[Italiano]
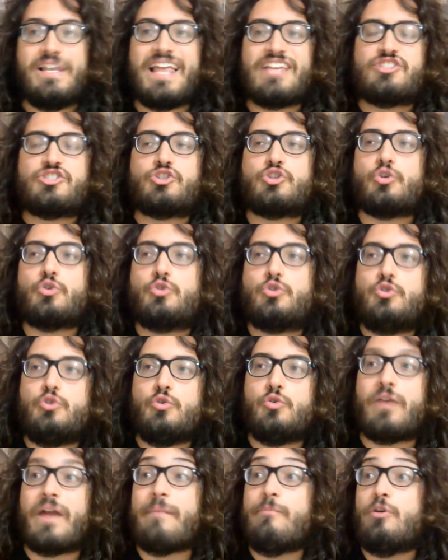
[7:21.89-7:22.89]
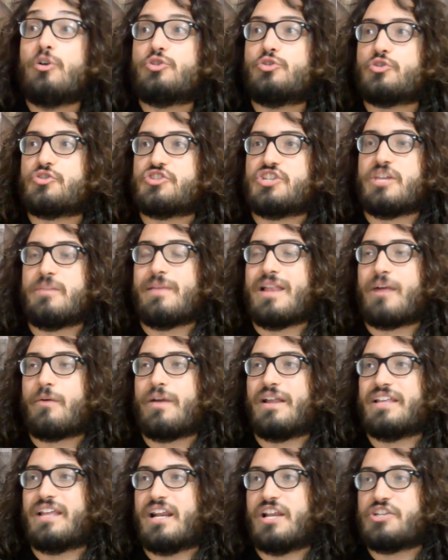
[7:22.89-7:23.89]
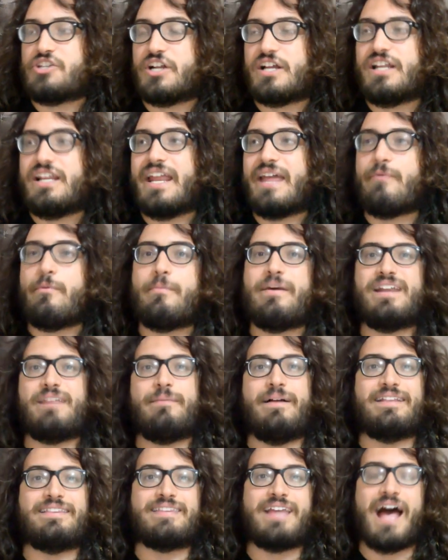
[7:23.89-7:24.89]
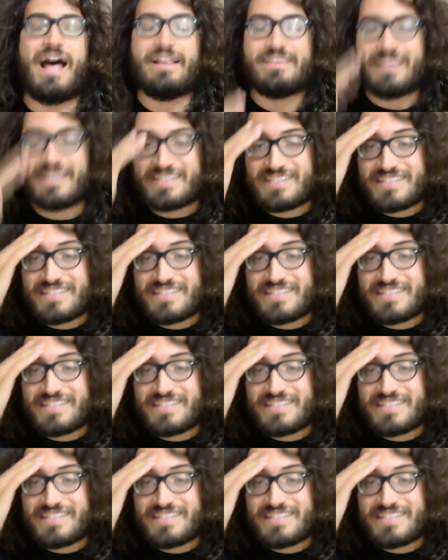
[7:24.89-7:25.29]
La struttura è molto simile a quella della ricerca di Nemo ma ribaltata.